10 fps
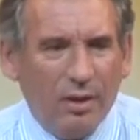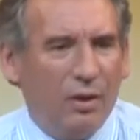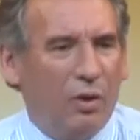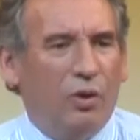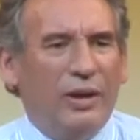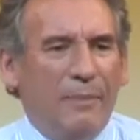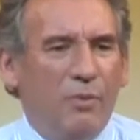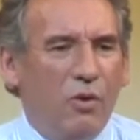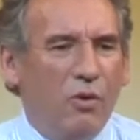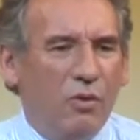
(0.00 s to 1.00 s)
on a
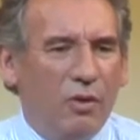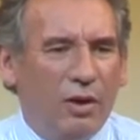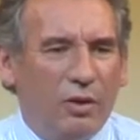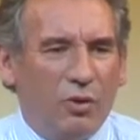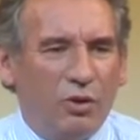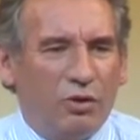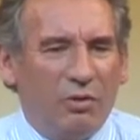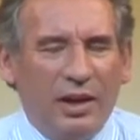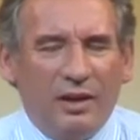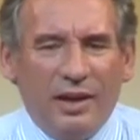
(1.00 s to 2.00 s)
beau
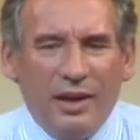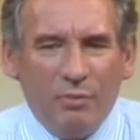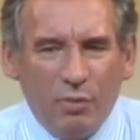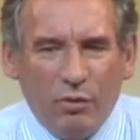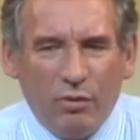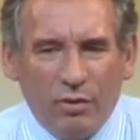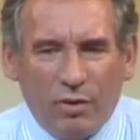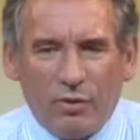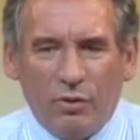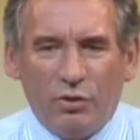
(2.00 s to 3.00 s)
construire des
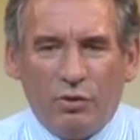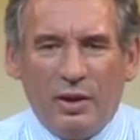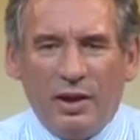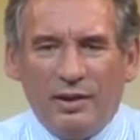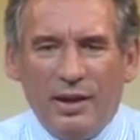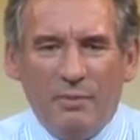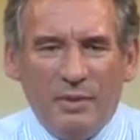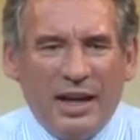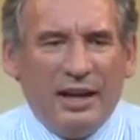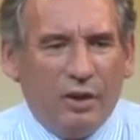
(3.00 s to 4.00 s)
murs, construire des
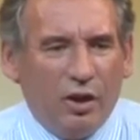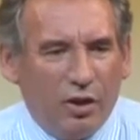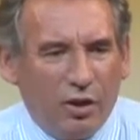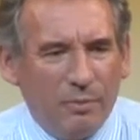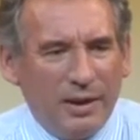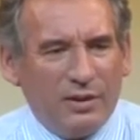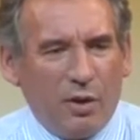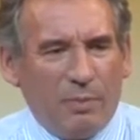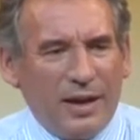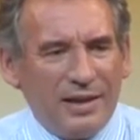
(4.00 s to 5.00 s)
miradors, mettre
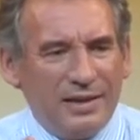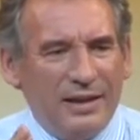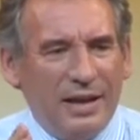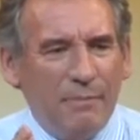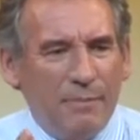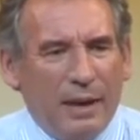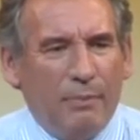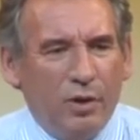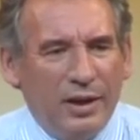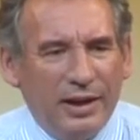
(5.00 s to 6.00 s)
en place des
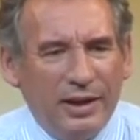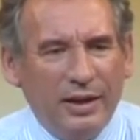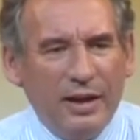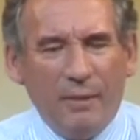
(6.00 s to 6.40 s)
barbelés,